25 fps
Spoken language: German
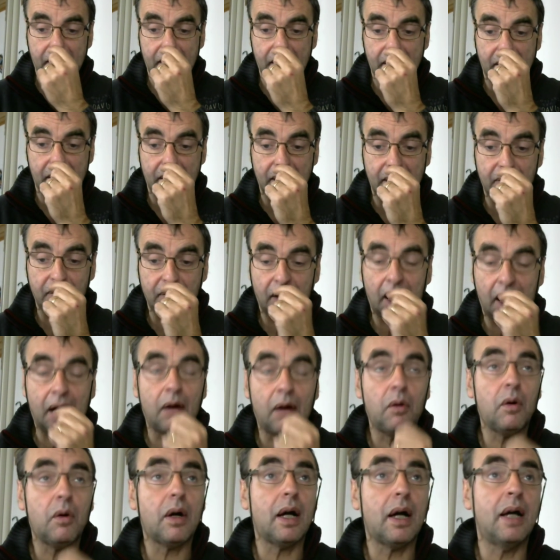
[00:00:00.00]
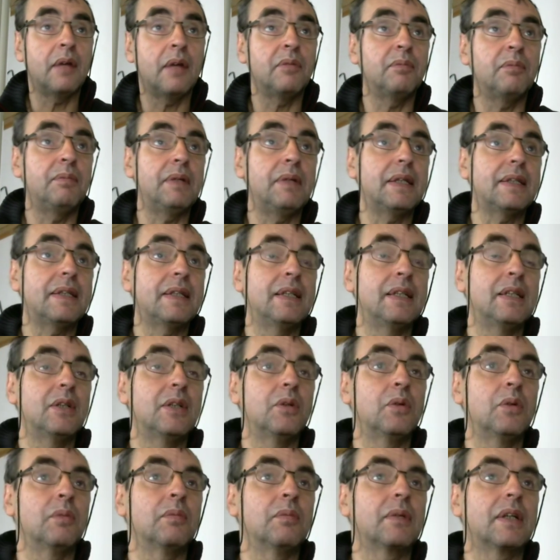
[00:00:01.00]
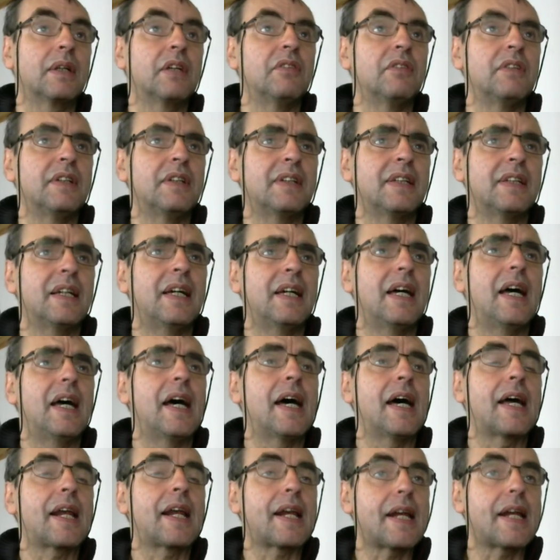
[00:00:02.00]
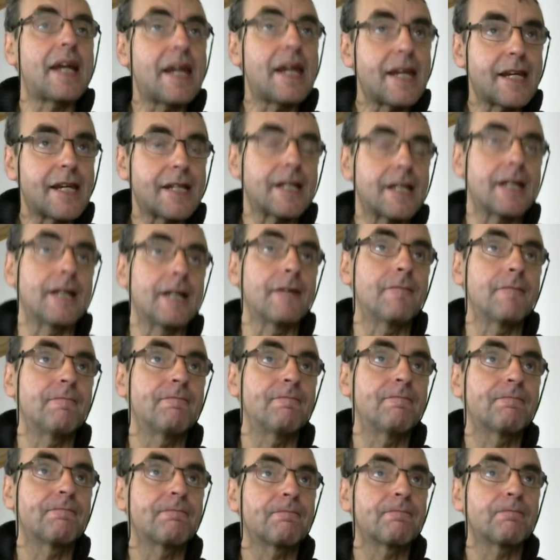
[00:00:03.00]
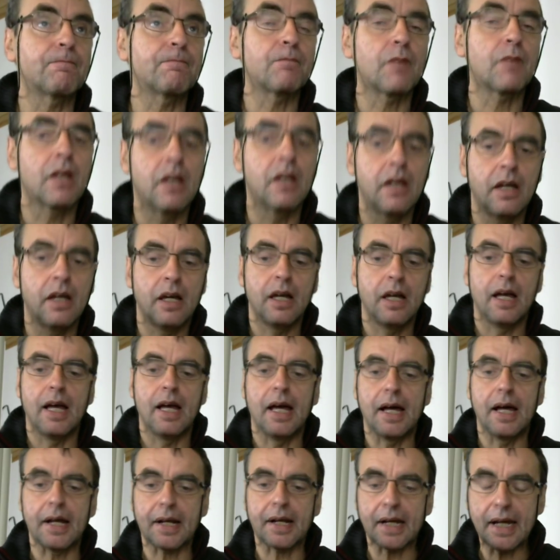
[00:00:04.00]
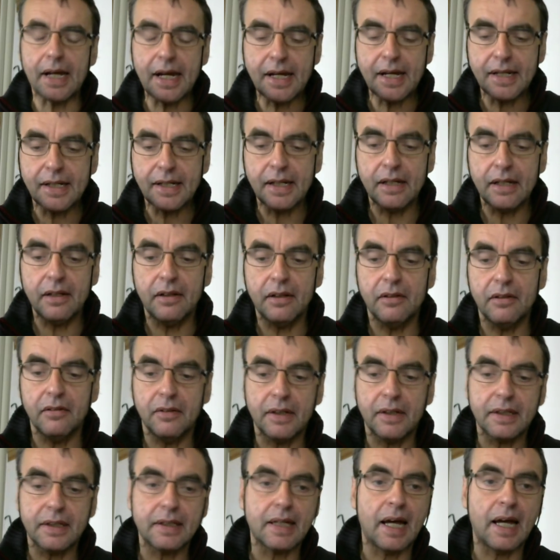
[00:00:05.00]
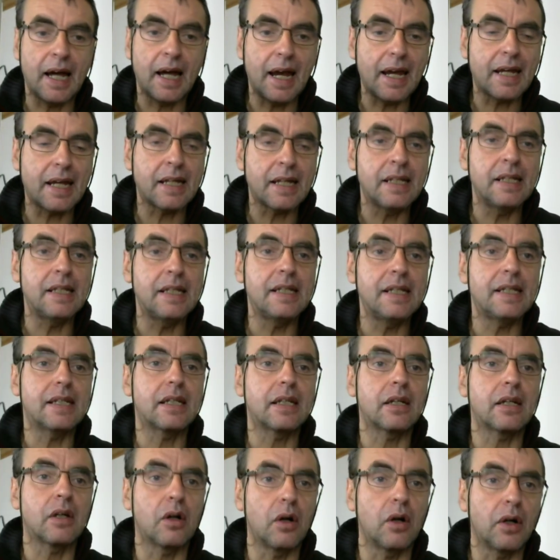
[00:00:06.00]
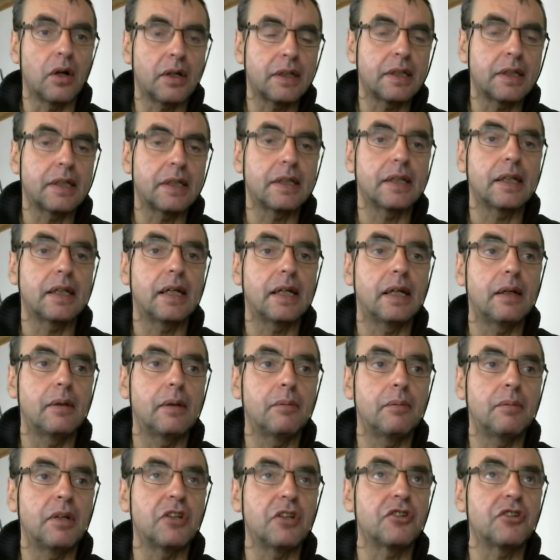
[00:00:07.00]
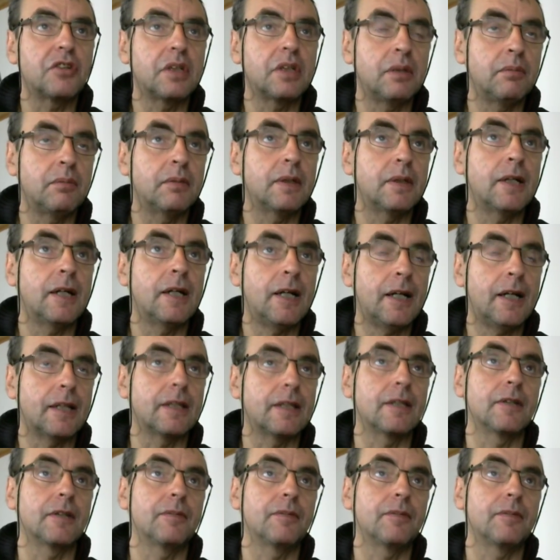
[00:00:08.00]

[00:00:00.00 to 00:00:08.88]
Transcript: ihm auch ein bisschen um gewisse Rechte. Rechte, was eigentlich Gott bestimmt hat.